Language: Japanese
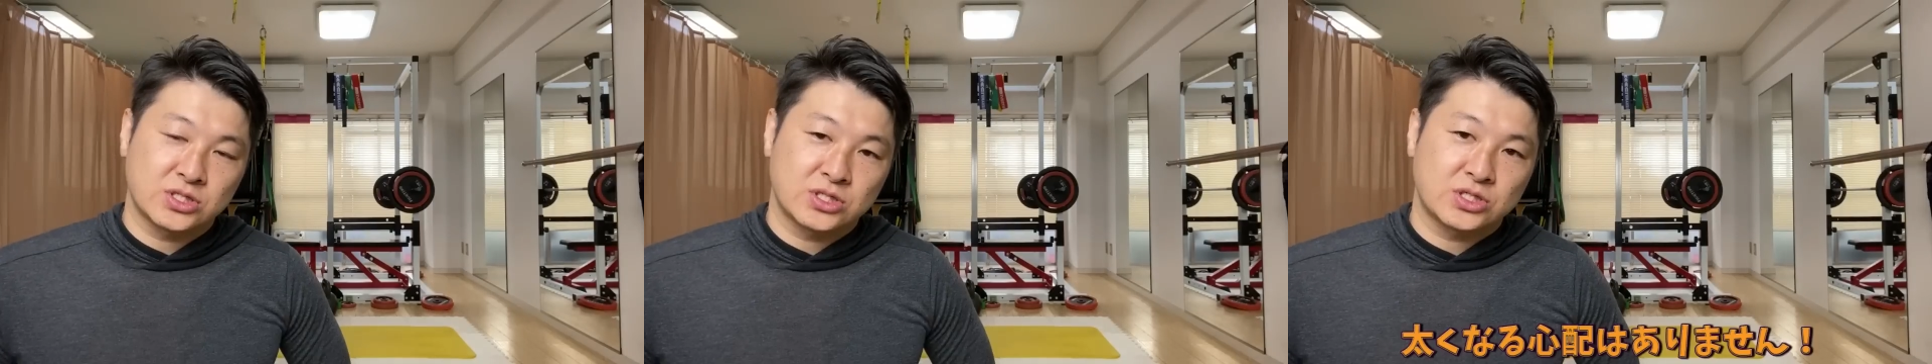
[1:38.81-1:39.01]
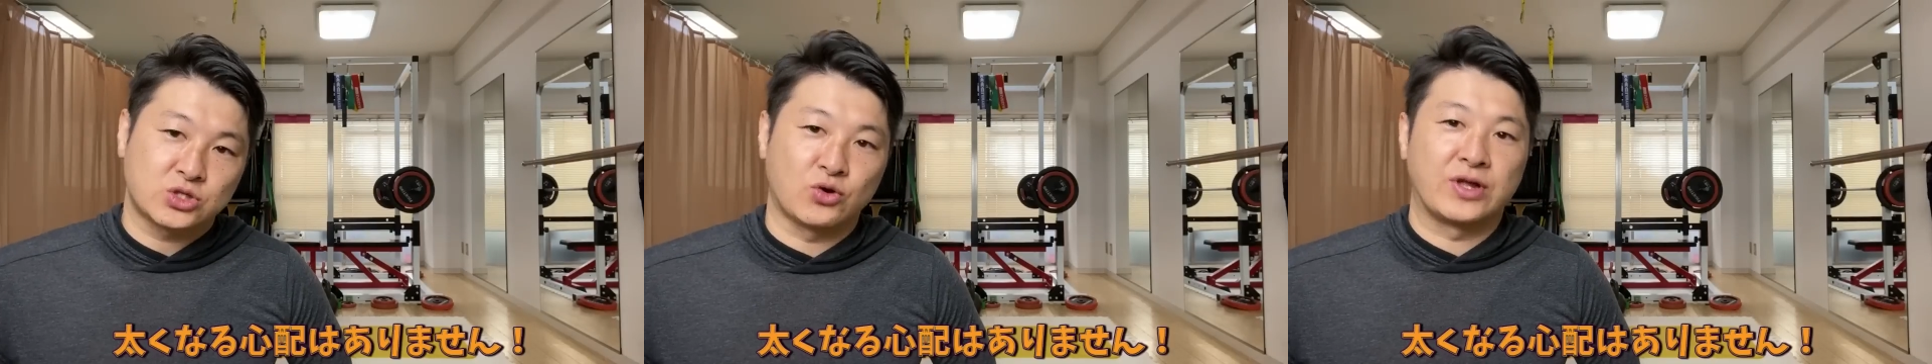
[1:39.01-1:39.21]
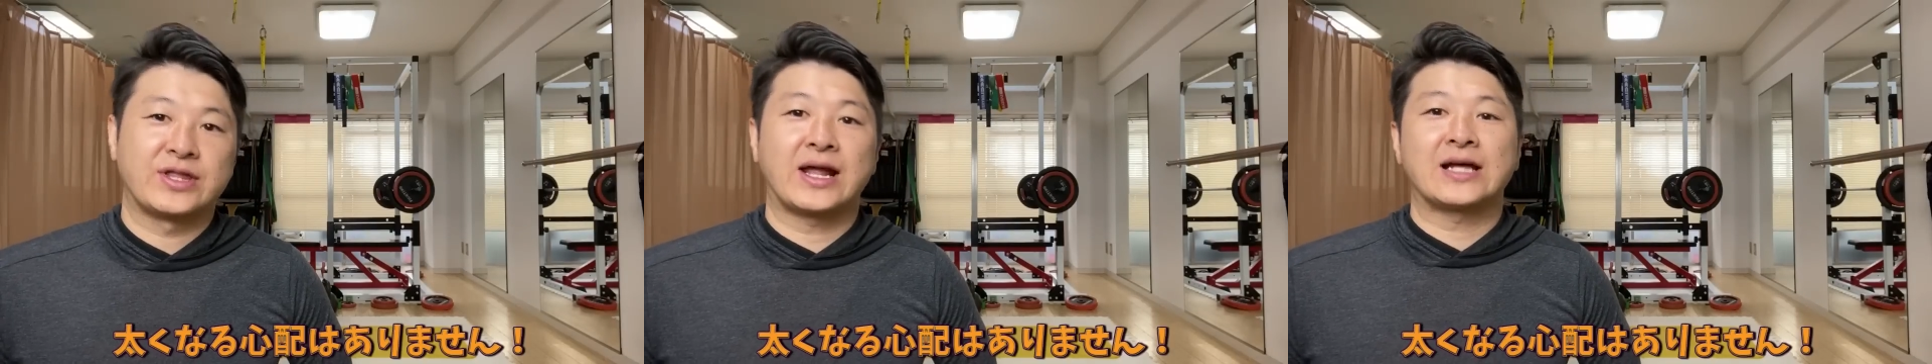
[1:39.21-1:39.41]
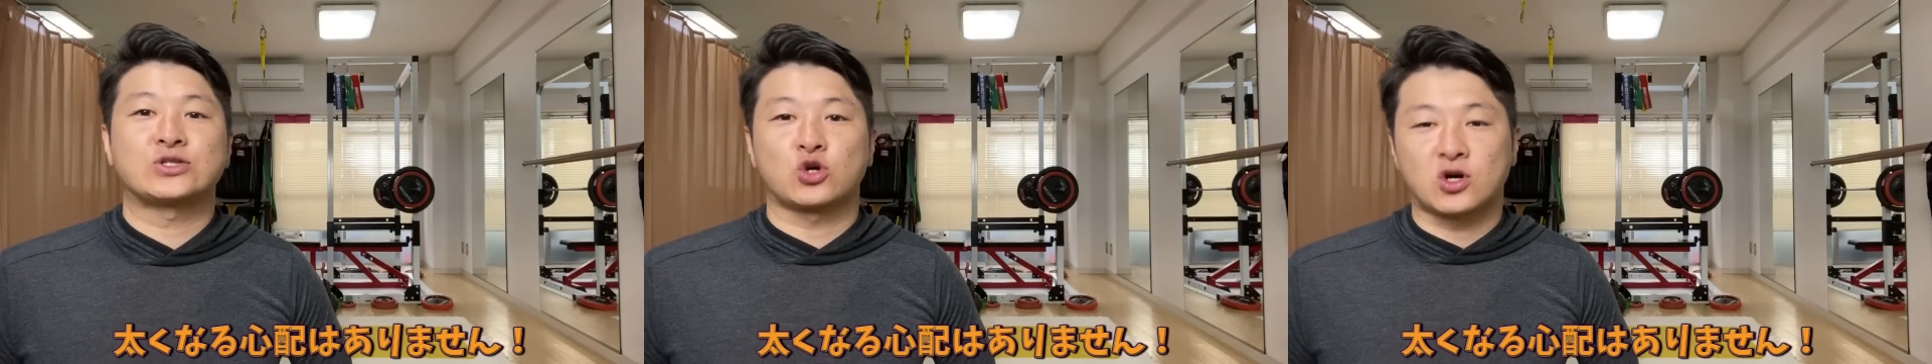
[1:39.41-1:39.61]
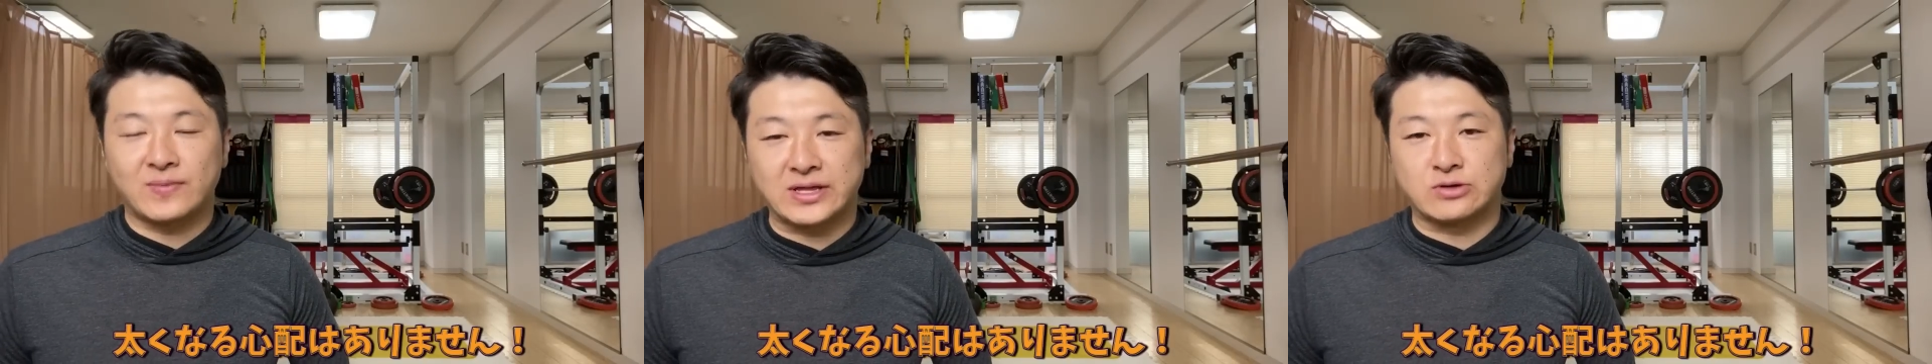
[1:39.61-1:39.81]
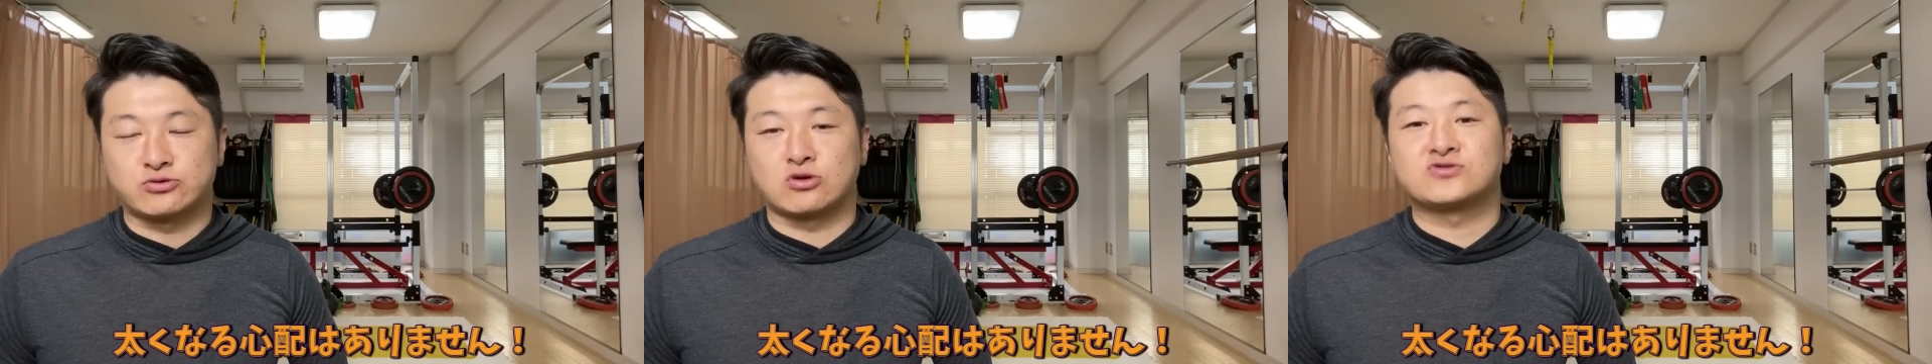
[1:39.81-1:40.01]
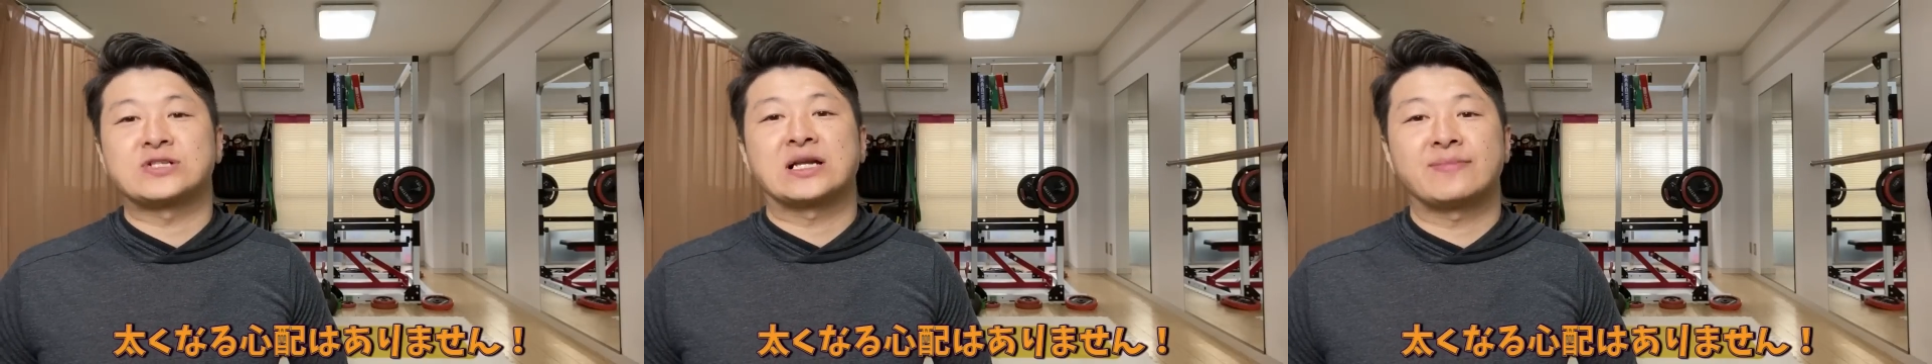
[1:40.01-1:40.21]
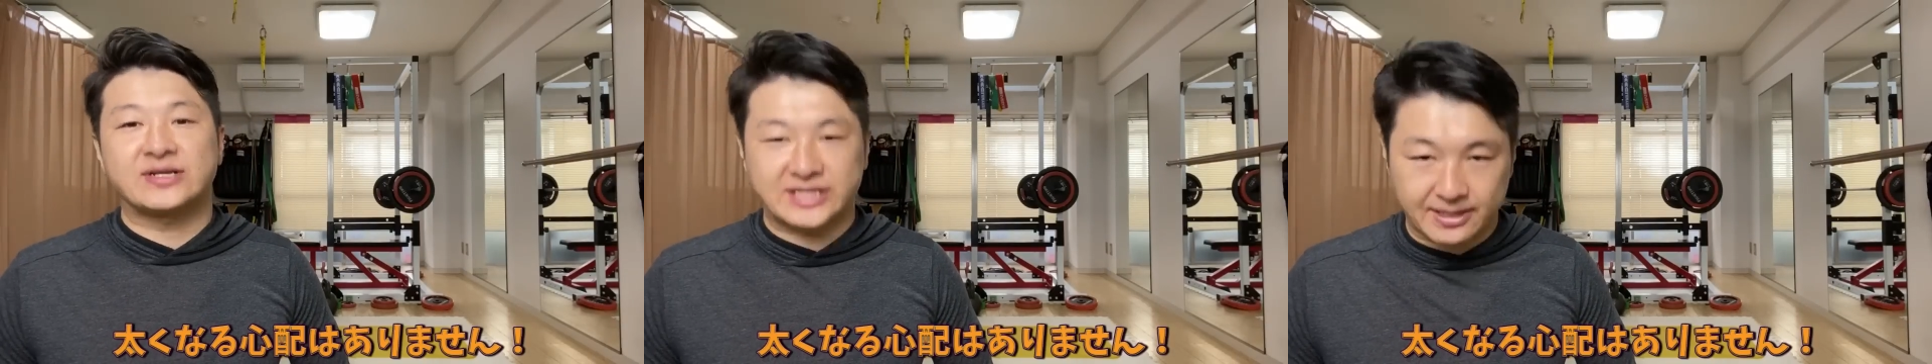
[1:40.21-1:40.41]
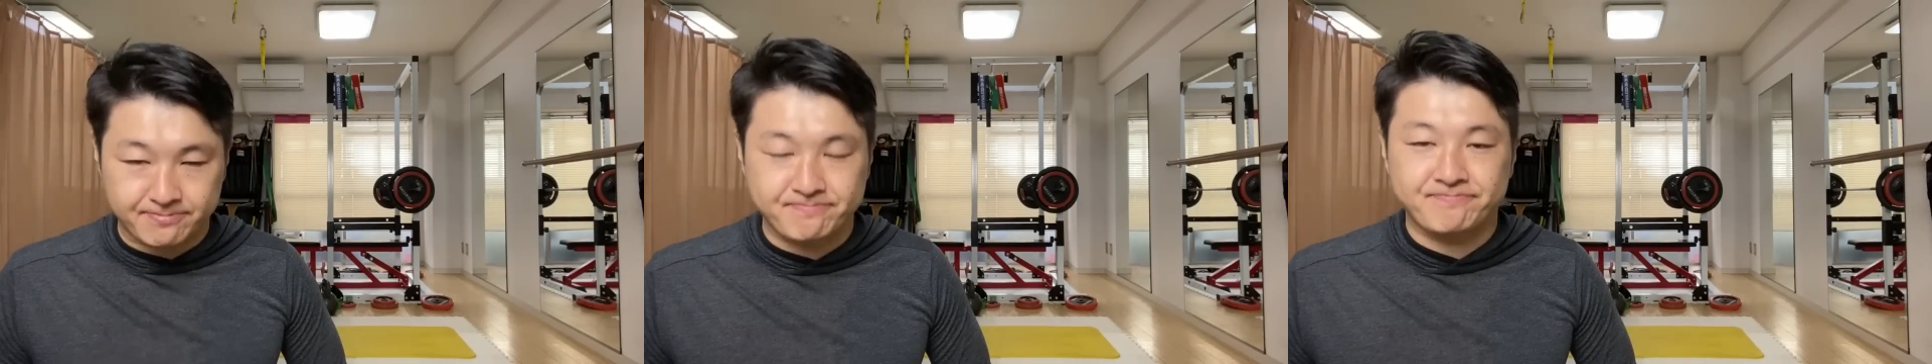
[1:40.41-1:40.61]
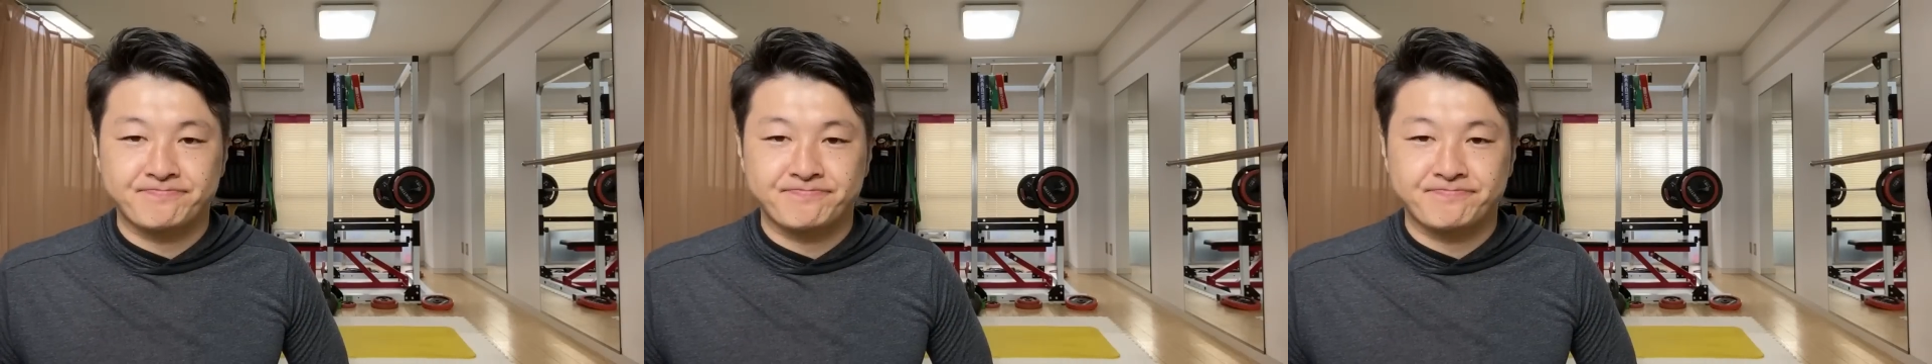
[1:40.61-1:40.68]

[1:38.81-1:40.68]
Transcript: それならそこまで太くなりません。